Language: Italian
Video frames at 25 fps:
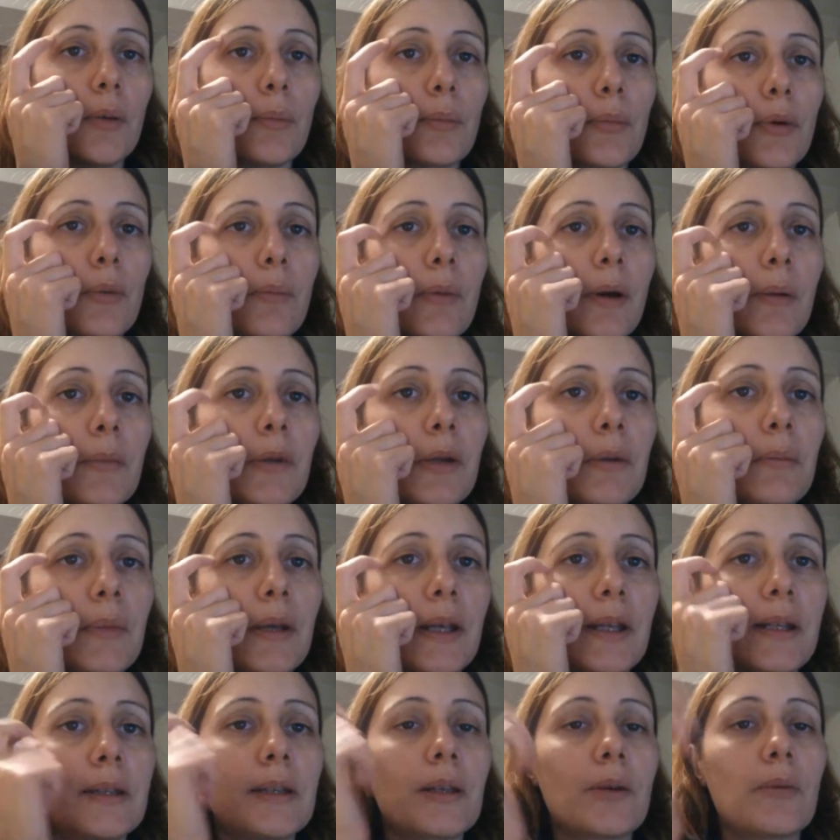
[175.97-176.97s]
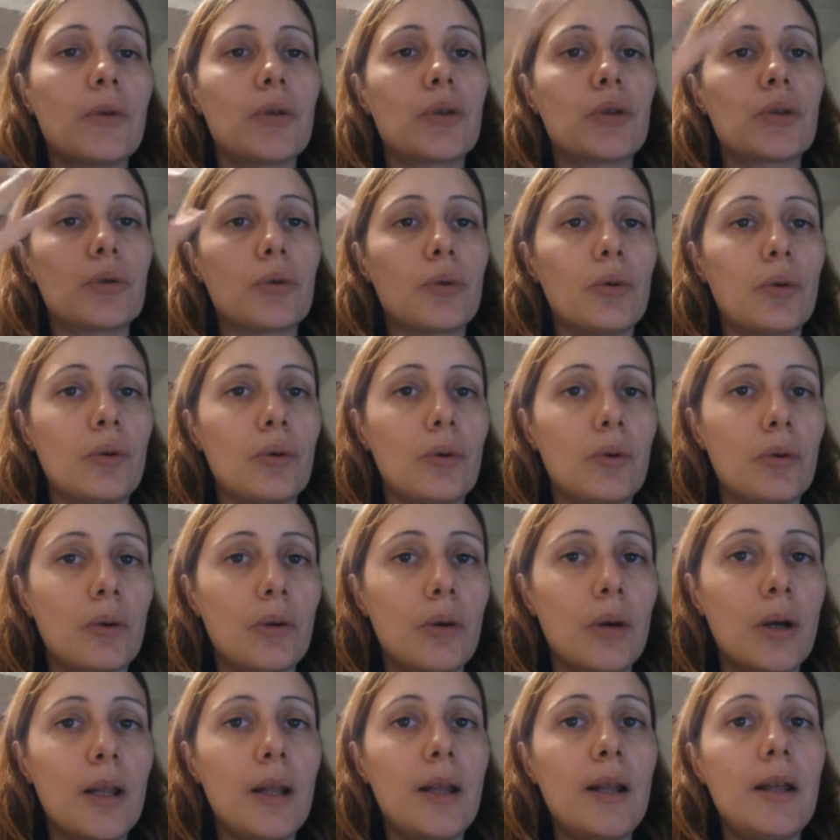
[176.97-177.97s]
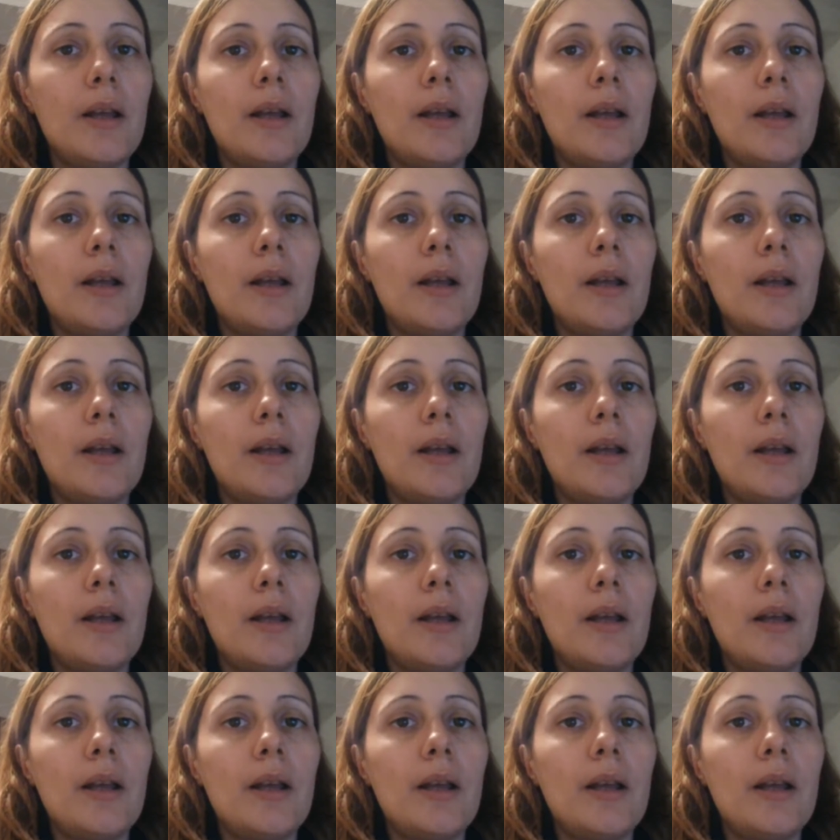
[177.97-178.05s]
probabilmente questo,